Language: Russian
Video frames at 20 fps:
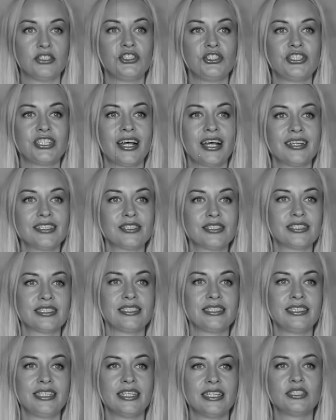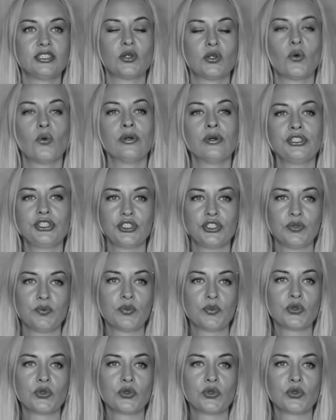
сейчас есть очень